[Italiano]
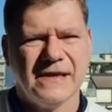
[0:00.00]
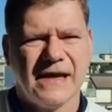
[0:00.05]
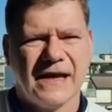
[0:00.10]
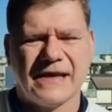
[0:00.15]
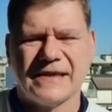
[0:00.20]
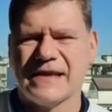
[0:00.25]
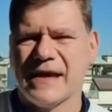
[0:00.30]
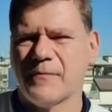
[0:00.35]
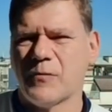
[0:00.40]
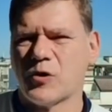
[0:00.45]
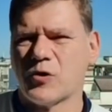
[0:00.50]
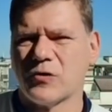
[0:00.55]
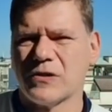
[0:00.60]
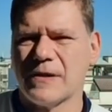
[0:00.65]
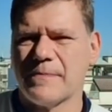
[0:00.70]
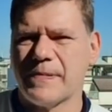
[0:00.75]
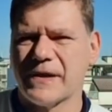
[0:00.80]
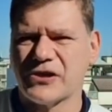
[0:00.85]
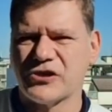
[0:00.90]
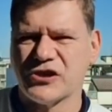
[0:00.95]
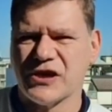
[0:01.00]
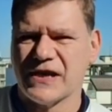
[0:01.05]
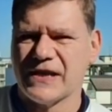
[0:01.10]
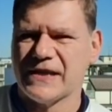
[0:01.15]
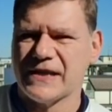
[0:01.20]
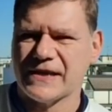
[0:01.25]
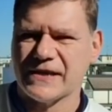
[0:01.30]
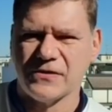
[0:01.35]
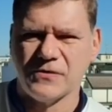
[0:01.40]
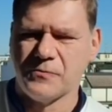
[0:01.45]
Andiamo con le
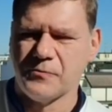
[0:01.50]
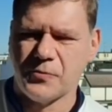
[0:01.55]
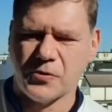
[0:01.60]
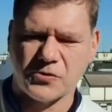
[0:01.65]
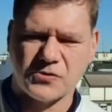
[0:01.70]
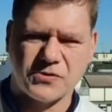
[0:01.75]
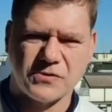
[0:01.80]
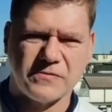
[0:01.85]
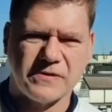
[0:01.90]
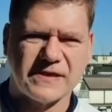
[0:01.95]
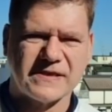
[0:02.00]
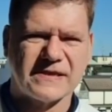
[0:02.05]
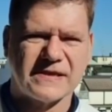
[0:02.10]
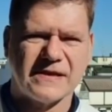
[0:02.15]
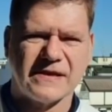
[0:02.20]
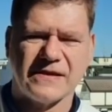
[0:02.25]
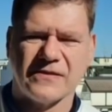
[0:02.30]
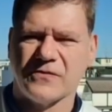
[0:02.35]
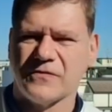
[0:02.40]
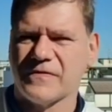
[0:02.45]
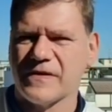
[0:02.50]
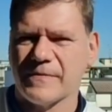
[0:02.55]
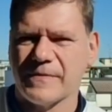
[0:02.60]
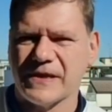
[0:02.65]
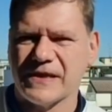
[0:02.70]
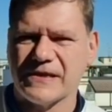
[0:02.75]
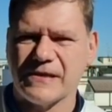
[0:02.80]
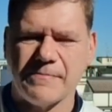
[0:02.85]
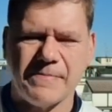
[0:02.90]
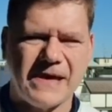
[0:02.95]
pagelle, che non possono essere
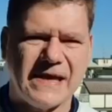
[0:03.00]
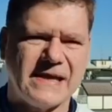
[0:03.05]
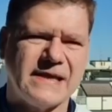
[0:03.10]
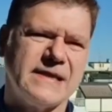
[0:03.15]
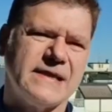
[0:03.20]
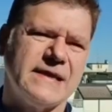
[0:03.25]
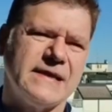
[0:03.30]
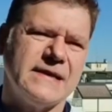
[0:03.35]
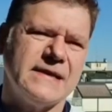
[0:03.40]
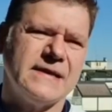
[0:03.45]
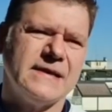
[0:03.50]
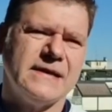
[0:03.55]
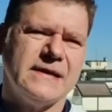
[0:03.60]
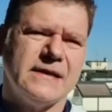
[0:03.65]
ovviamente belle,